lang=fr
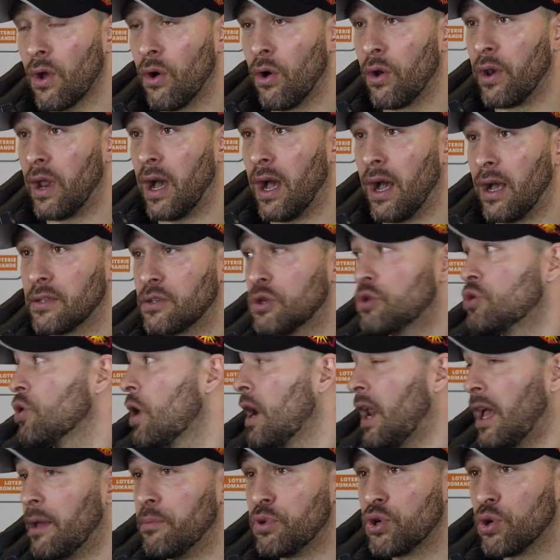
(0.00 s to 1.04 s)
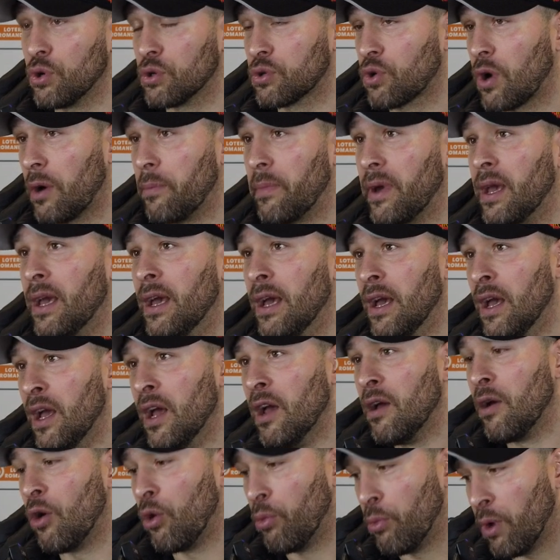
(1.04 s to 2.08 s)
On a ce soir la même chose, quoi. Mais
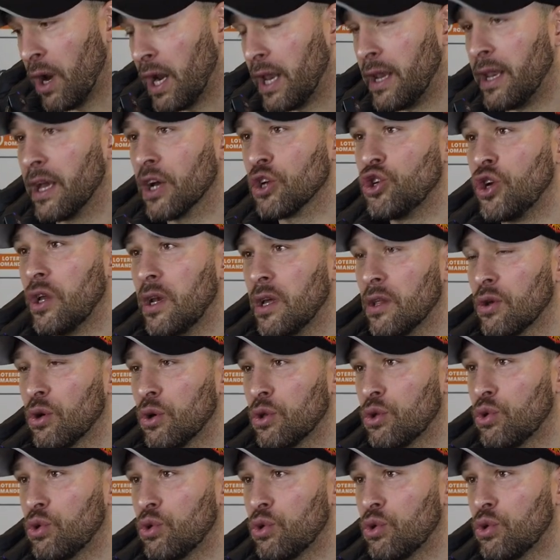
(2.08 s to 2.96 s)
au moins, l'énergie, le